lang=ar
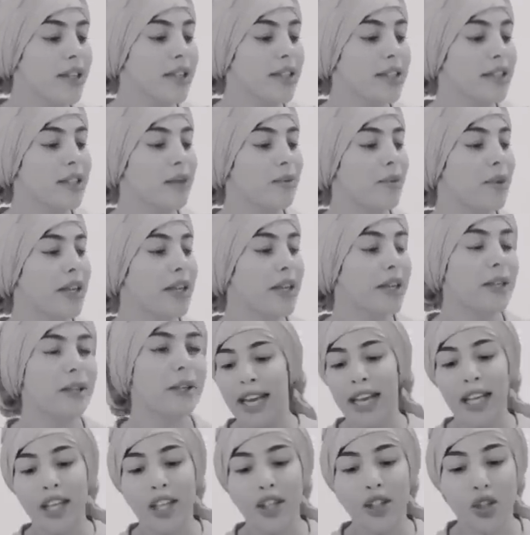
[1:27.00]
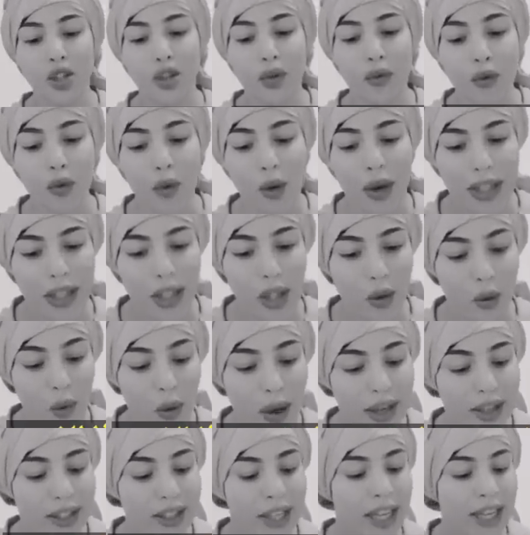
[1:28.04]
سمعيني غلطتو في واحد
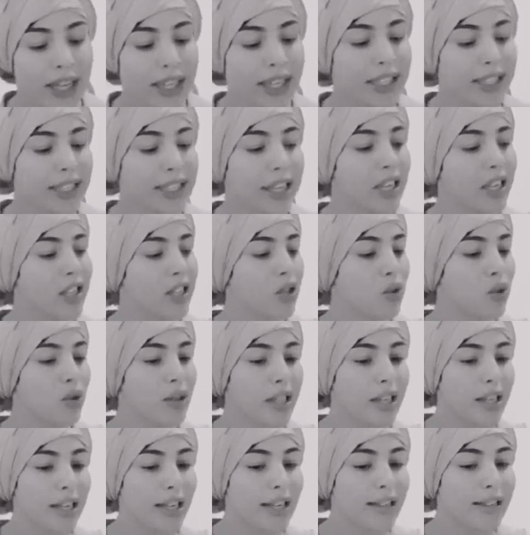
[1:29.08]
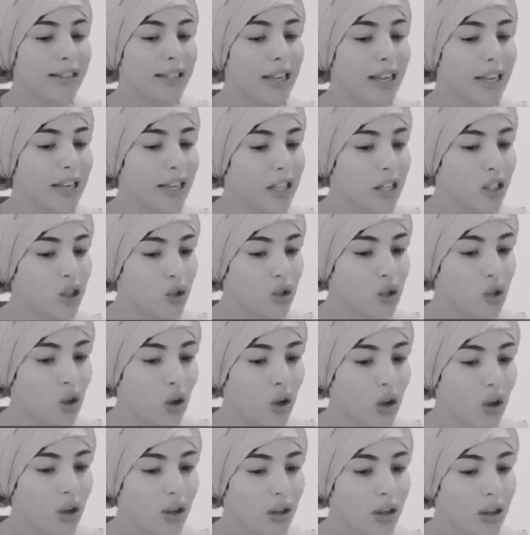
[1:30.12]
الوقت كتخلصوا ديك الغلطه اللي غلطتو
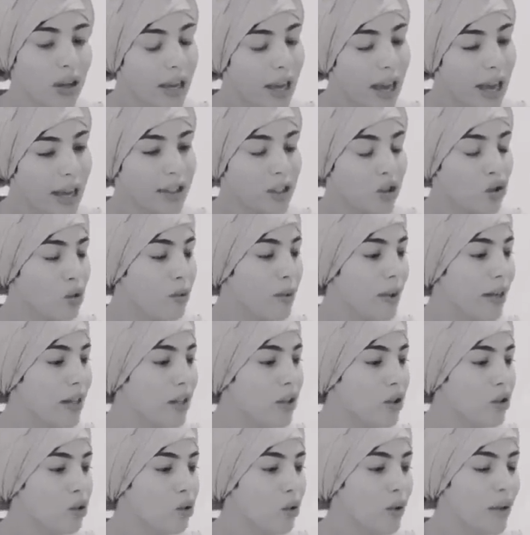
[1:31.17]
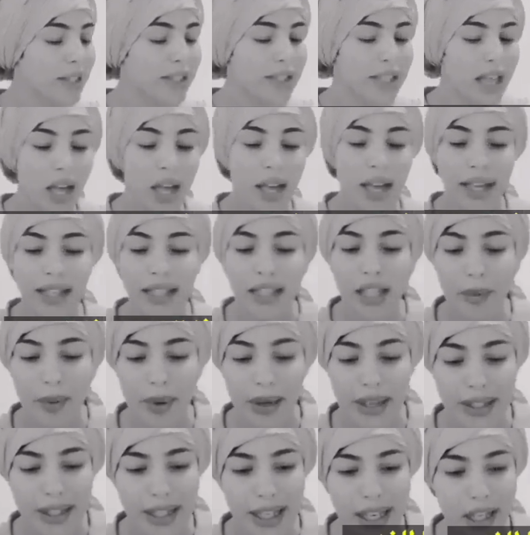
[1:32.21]
هانتوما غلطتوا غلطه دابا
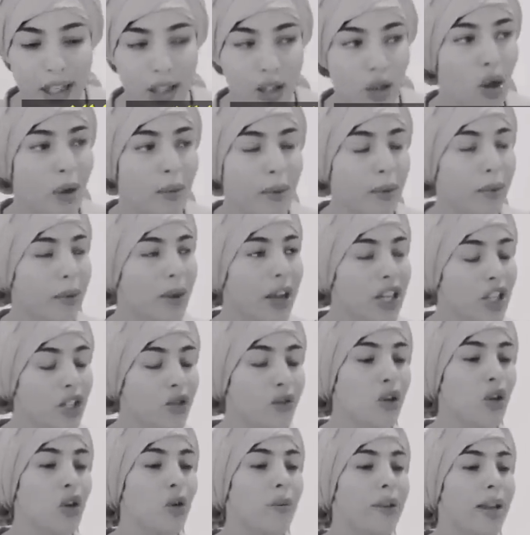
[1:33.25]
كتخلصوها ما يبقاش فيكم